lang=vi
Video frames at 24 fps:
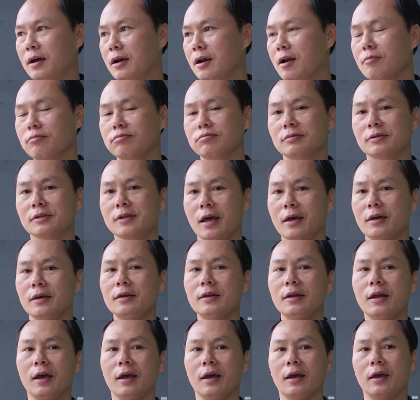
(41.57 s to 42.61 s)
lốc
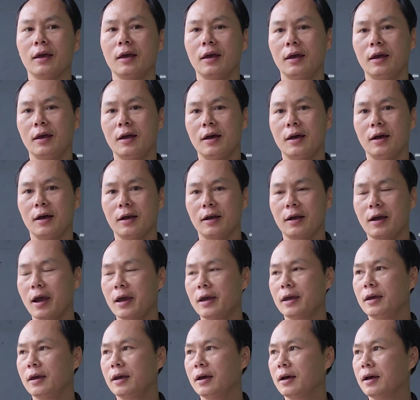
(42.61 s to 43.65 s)
giấy này,
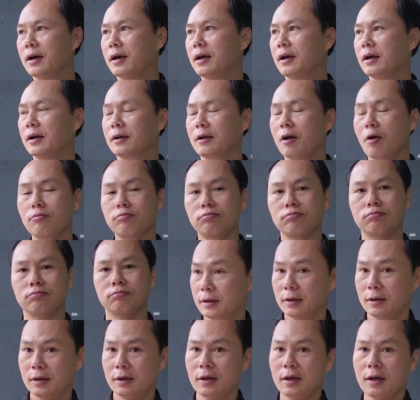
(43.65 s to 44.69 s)
khay cốc,
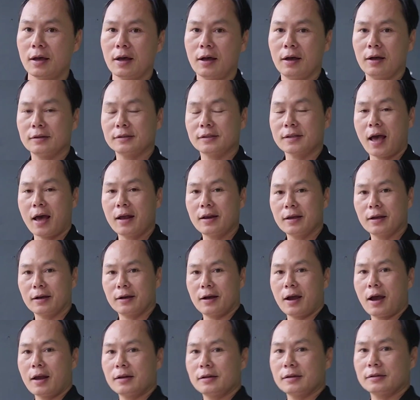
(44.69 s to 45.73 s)
giá để
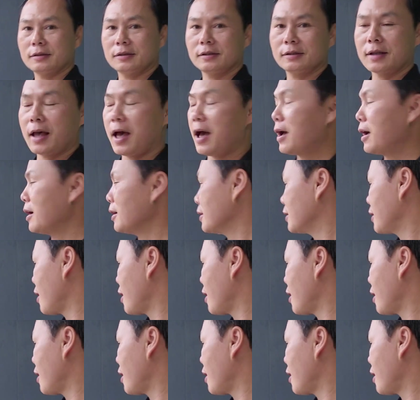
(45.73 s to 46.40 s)
khăn, giá